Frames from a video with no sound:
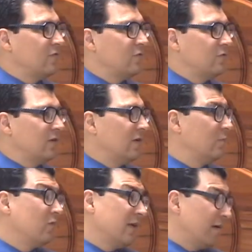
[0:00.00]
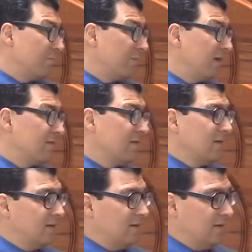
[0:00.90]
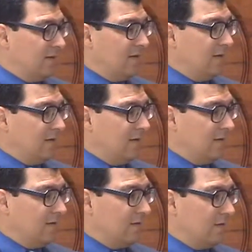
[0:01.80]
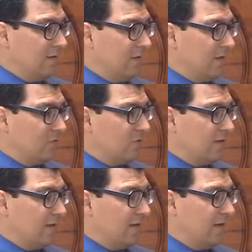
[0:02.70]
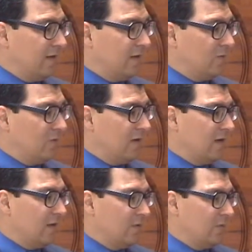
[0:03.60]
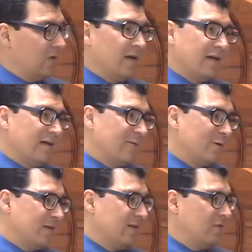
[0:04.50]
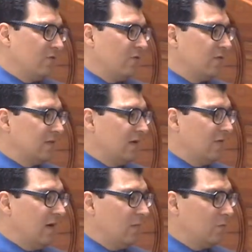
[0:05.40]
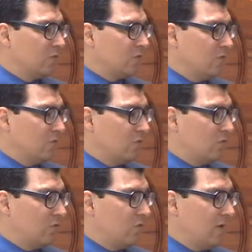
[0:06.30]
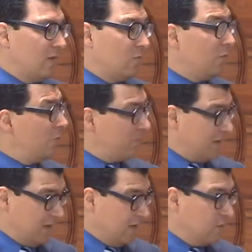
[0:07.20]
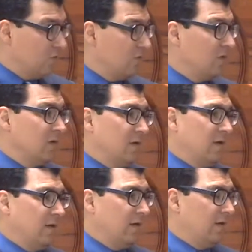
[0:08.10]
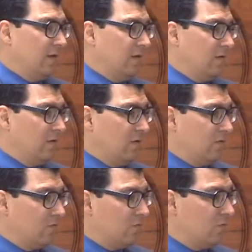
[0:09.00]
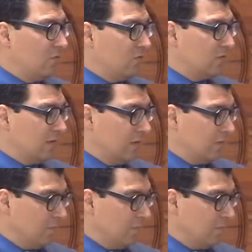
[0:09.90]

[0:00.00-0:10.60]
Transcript: funciones muy amplias y eh, eso requiere una, gran coordinación. Trabajamos con un grupo humano muy pequeño, eh, no somos... Eh,